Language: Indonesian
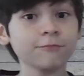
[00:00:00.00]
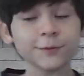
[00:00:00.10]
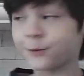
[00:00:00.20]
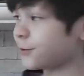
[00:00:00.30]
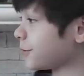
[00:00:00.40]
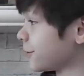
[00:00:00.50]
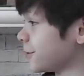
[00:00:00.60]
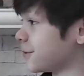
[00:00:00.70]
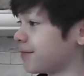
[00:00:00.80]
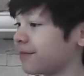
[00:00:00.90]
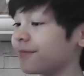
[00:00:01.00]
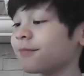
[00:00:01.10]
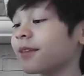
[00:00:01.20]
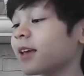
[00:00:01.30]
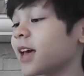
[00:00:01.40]
Oh.
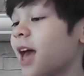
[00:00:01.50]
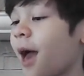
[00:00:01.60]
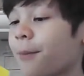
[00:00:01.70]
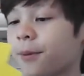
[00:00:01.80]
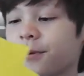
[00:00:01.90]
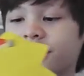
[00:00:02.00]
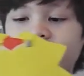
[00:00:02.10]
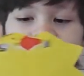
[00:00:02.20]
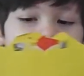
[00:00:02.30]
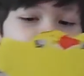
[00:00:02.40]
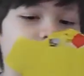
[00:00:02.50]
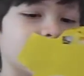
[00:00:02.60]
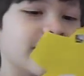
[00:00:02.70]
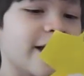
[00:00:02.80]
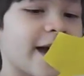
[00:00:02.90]
happy birthday Kevin.